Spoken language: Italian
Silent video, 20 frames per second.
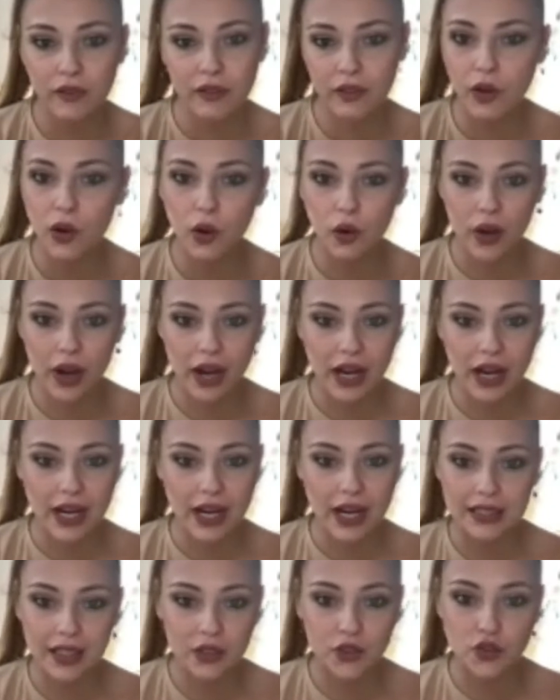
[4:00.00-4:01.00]
ancora
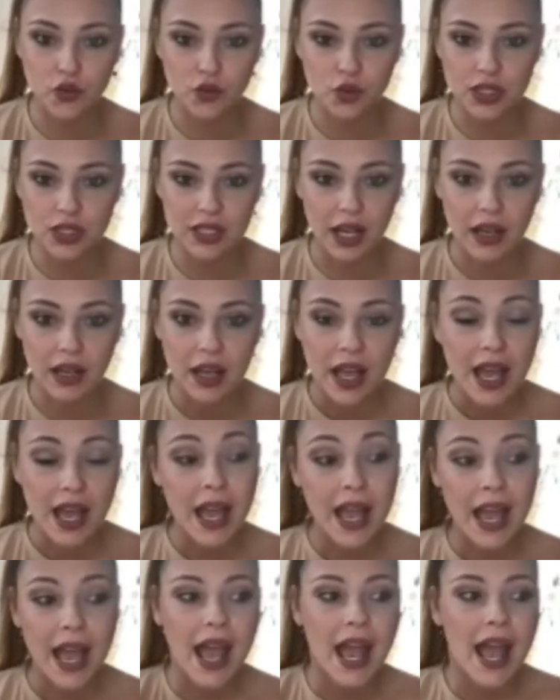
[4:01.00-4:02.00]
l'età giusta.
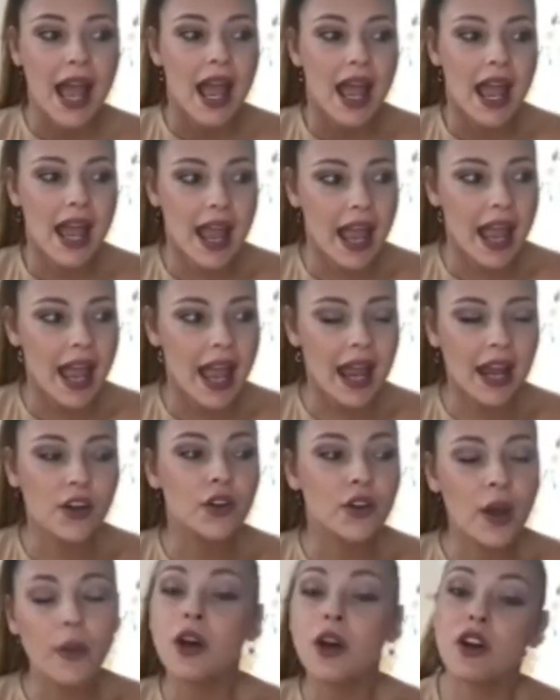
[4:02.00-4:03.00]
E
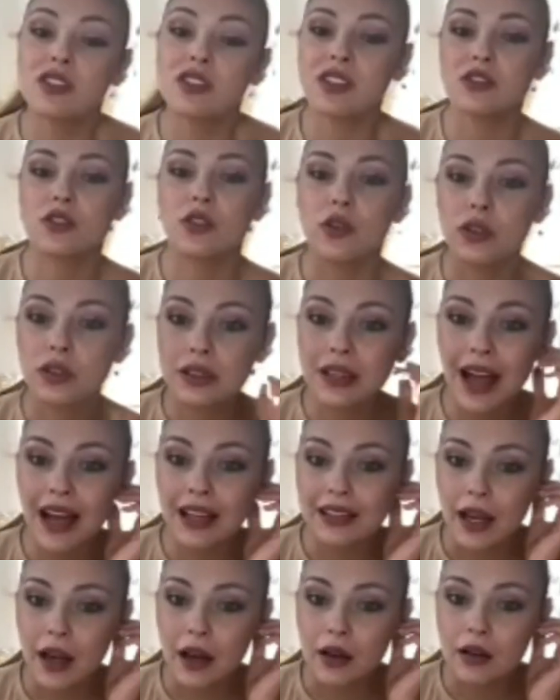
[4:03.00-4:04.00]
non è una cosa
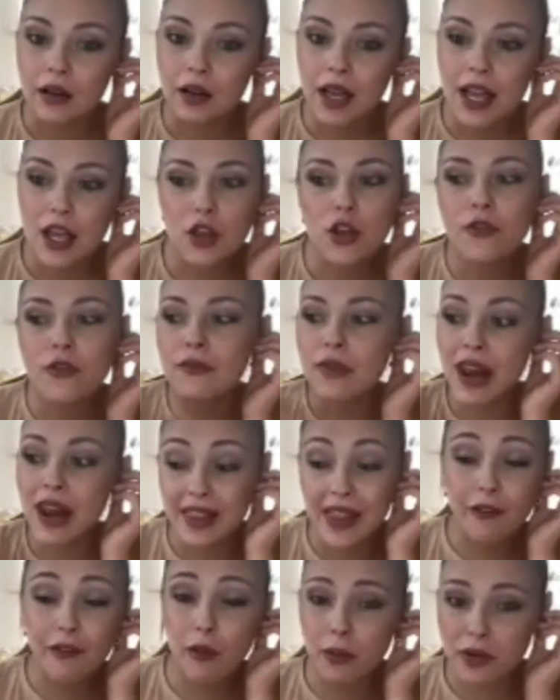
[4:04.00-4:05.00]
scontata e io la
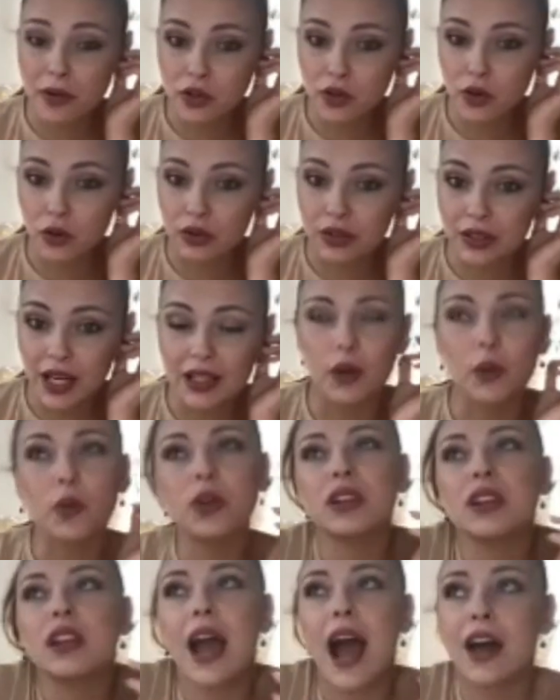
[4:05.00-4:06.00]
davo per scontata,
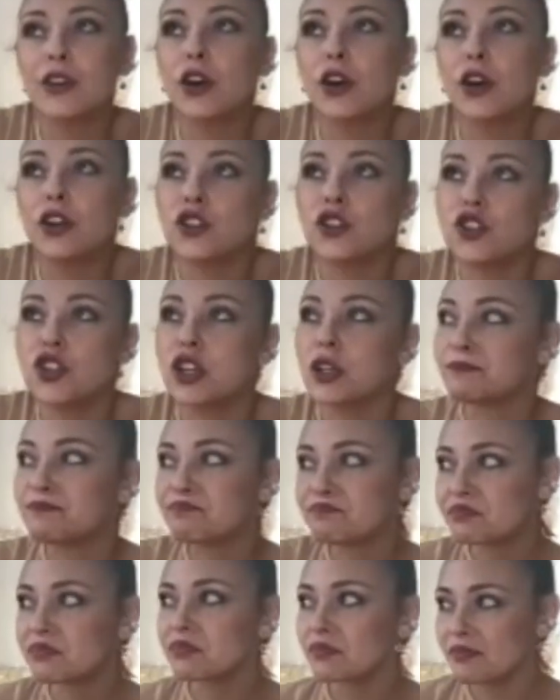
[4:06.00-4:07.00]
quindi ad oggi
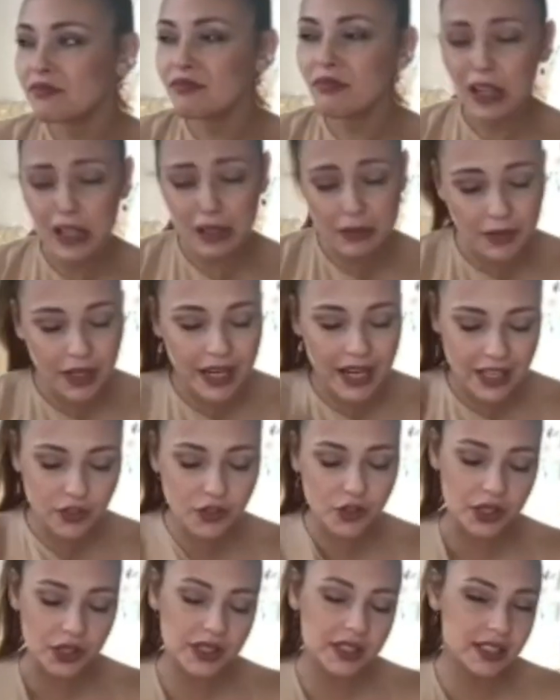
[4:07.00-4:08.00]

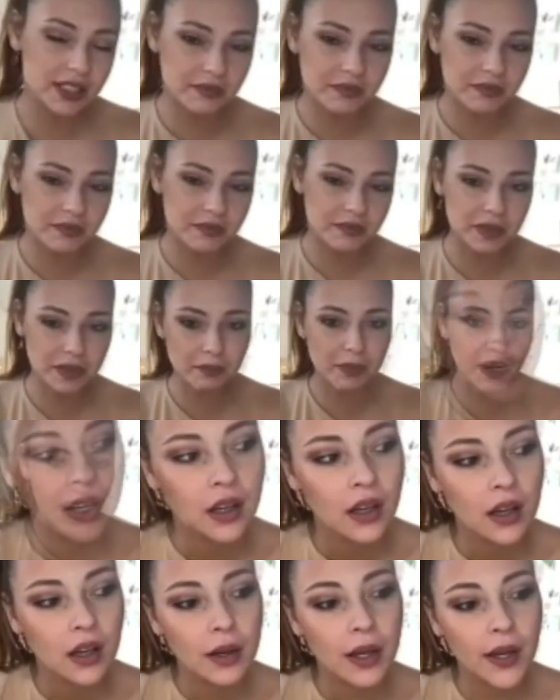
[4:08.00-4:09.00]
riesco a dirmi
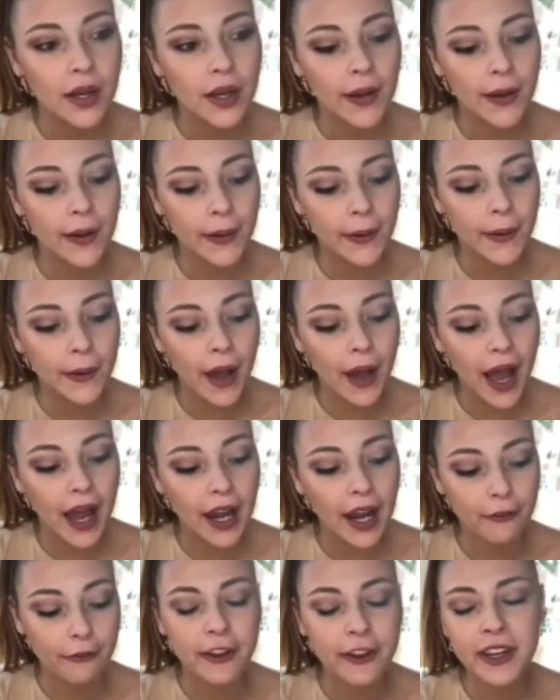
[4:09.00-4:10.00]
brava. Eh,
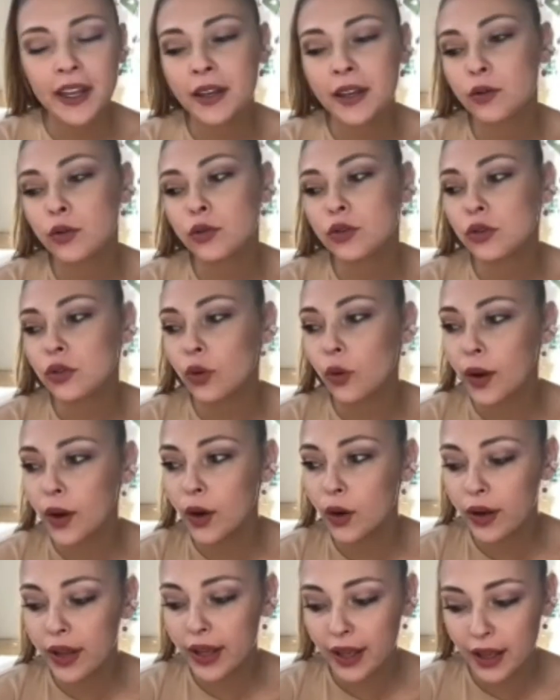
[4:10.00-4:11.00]
alla fine tutto
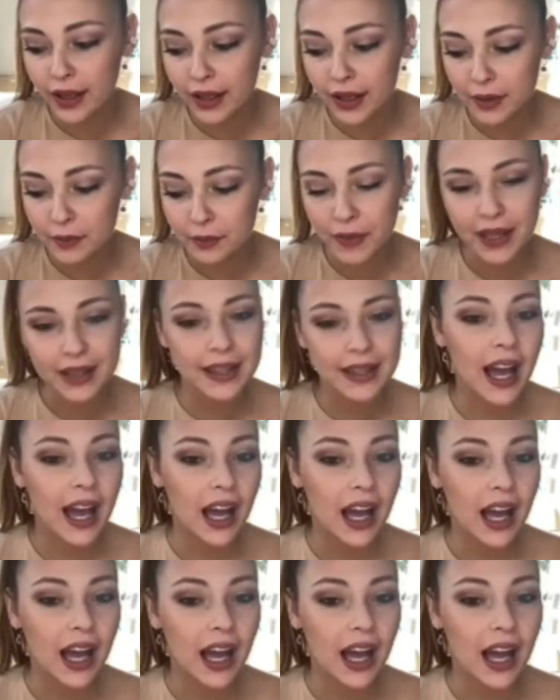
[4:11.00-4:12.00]
quello che, che mi ha
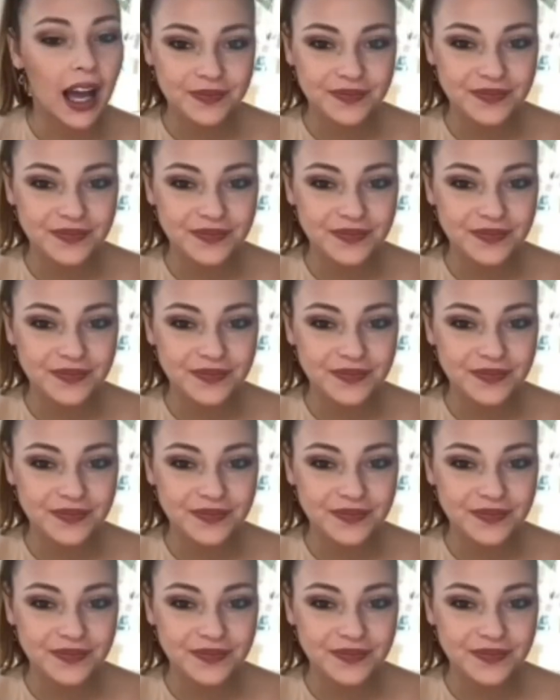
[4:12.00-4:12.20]
dato